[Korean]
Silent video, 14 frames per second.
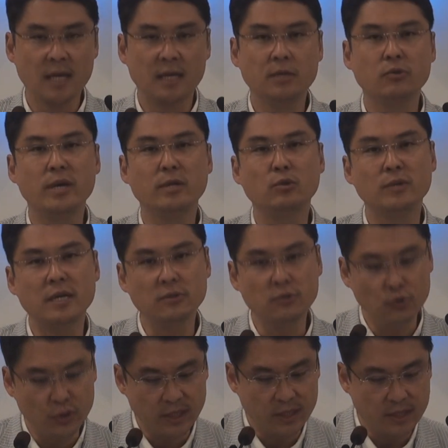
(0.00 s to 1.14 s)
기도의 또
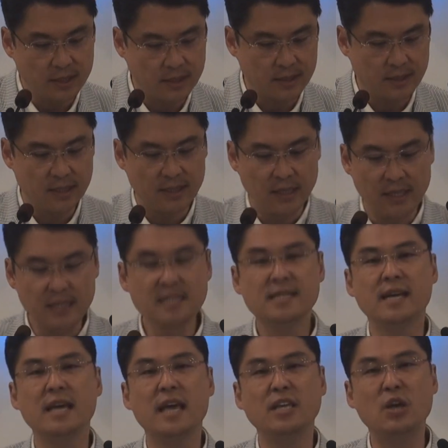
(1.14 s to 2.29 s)
다른 유익은
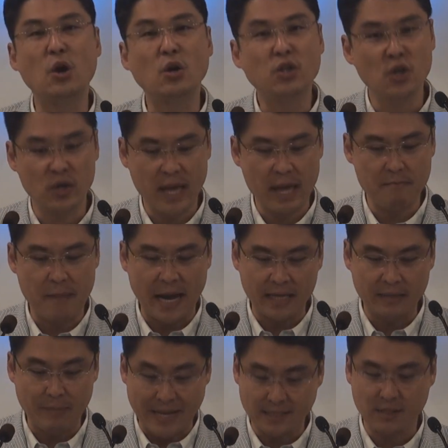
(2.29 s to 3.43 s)
인생의 역경에
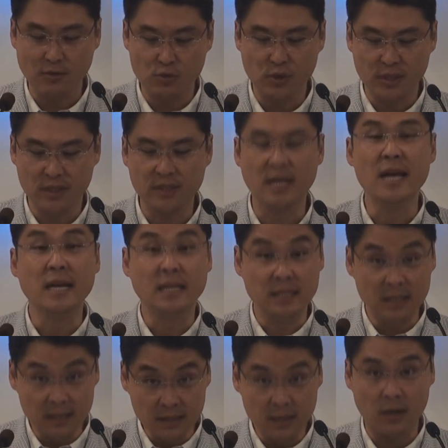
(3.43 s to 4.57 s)
막, 맞설 수 있는
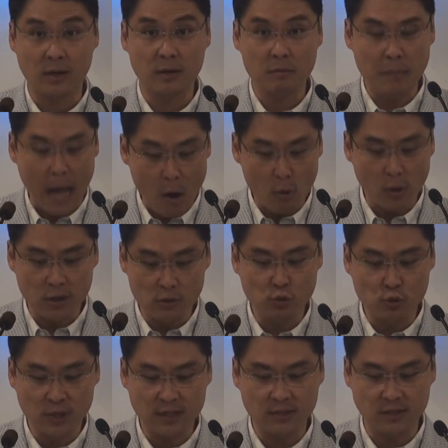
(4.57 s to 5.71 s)
능력, 파워를
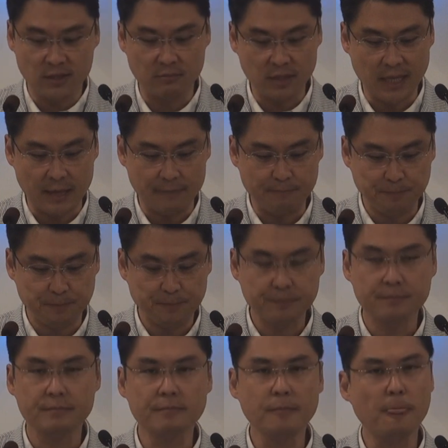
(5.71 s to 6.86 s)
준다는 것입니다.
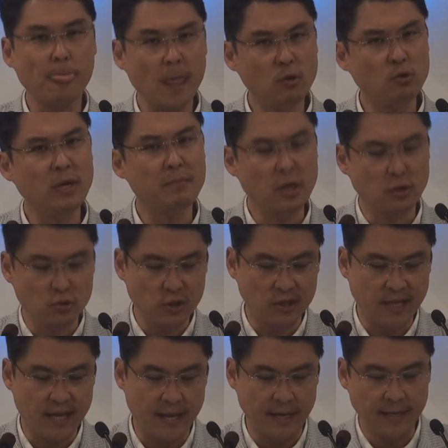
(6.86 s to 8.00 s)
우리가 몇 주
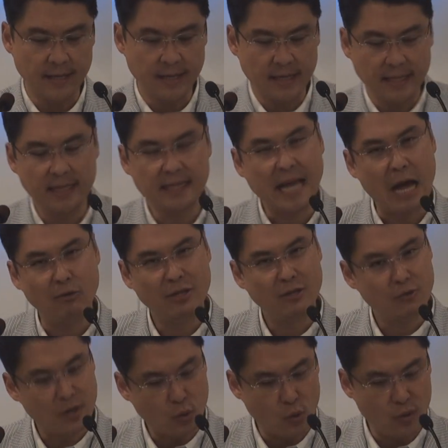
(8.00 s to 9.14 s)
전에 이
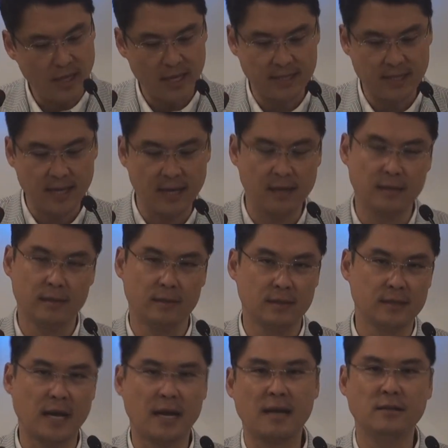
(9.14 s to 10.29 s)
다윗과 골리앗의 어,
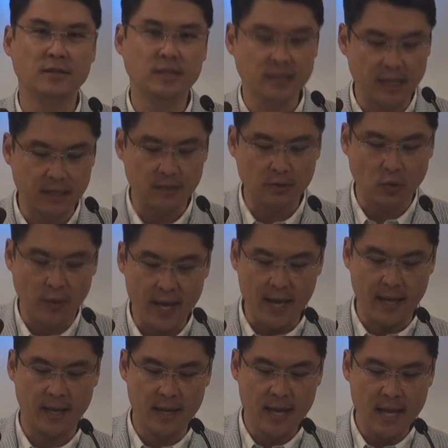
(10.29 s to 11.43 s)
잘 알려진 얘기를
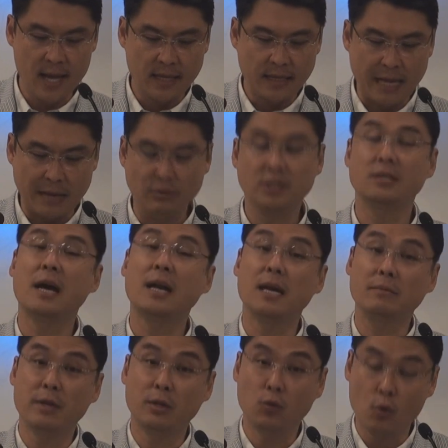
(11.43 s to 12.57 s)
통해 다윗은
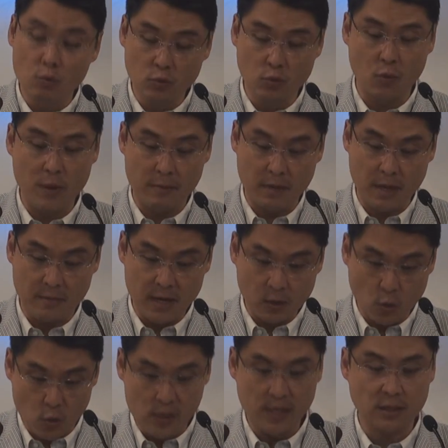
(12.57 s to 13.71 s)
하나님의 도움으로
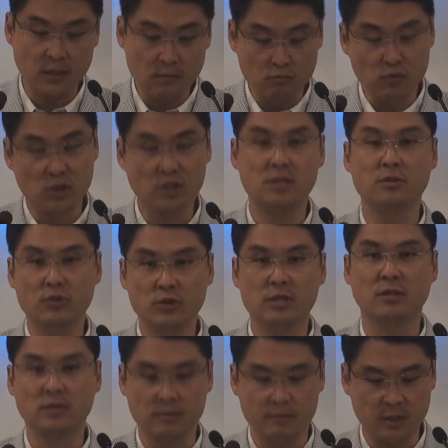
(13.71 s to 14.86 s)
말미암아 골리앗을 무찌를 수
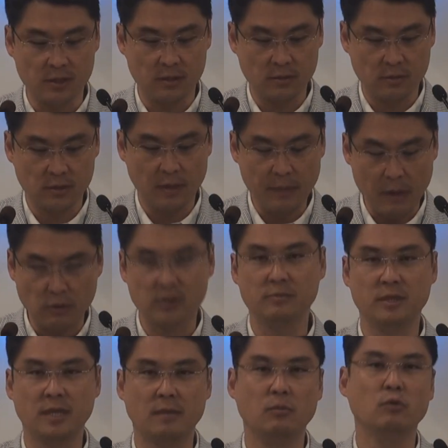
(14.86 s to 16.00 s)
있었음을 우리가 배웠습니다.